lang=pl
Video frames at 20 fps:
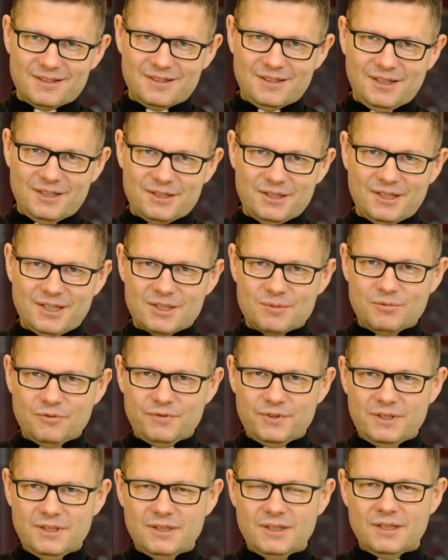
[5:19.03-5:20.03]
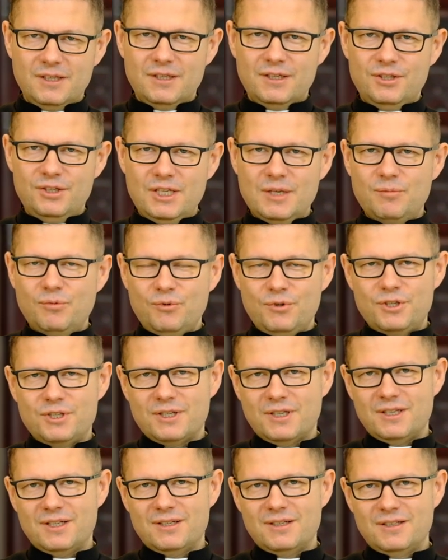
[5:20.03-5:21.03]
Izajasz mówi: Nie bój
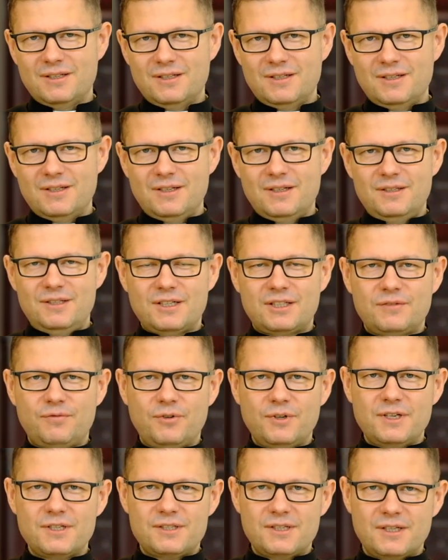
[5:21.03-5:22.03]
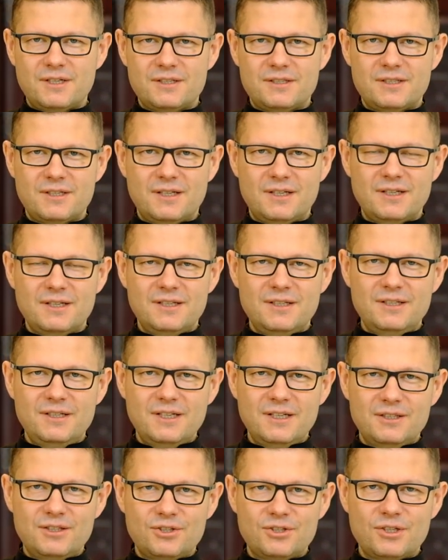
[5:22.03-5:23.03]
się, niech twoje serce
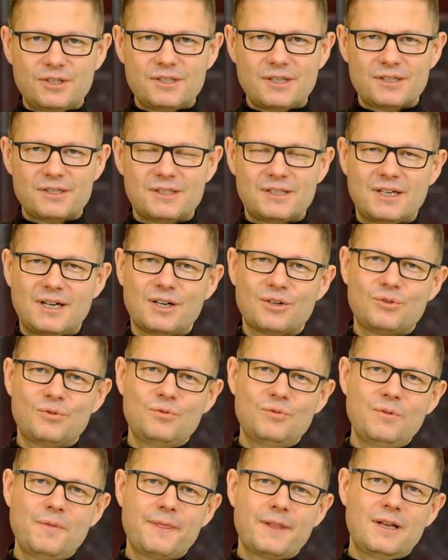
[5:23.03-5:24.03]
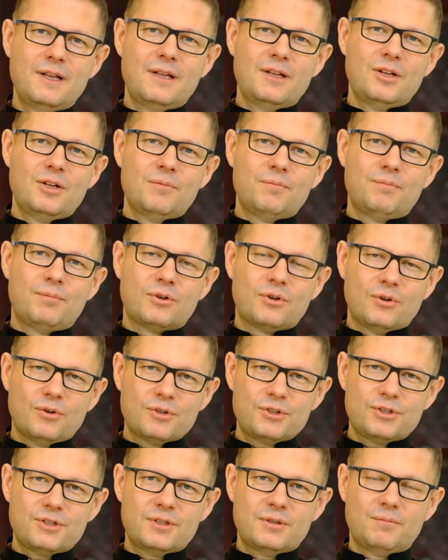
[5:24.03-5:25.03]
nie drży ze strachu,
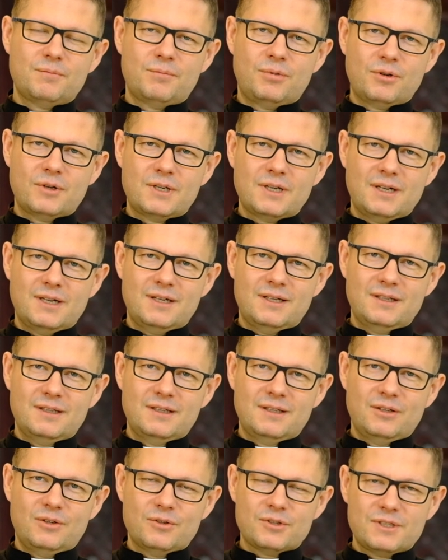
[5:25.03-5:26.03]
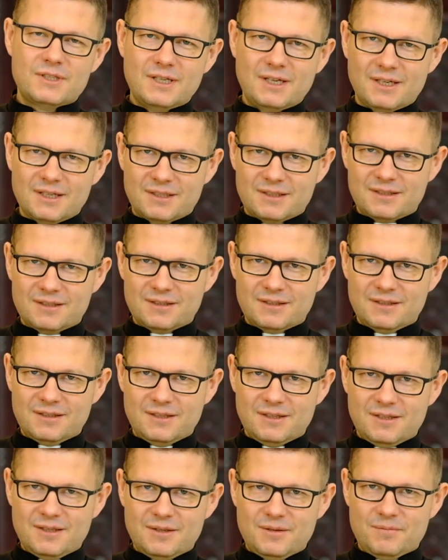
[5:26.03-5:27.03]
proś Boga o znak.
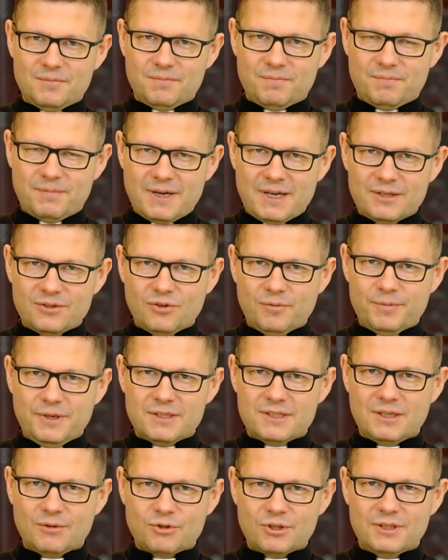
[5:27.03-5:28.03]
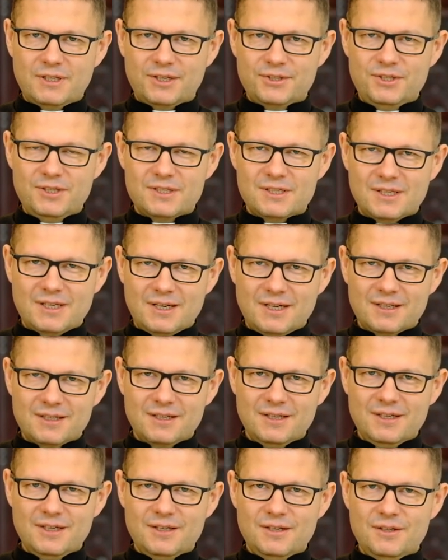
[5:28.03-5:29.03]
Pan obiecał, że da ci znak
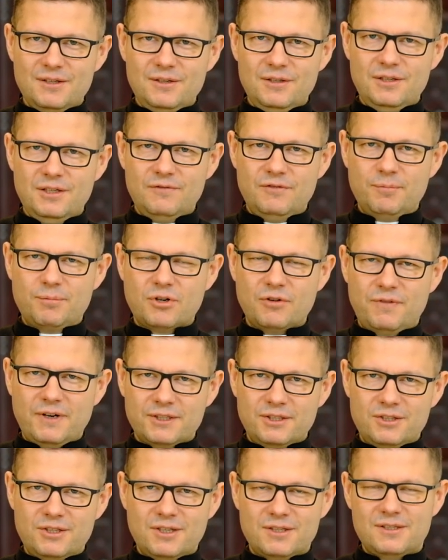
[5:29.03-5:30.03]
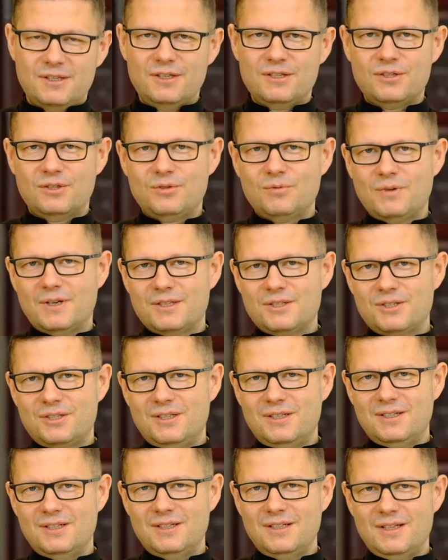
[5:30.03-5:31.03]
i wyprowadzić je z tej
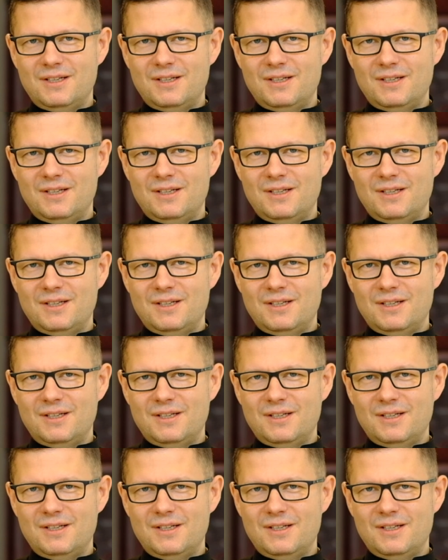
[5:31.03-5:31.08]
sytuacji.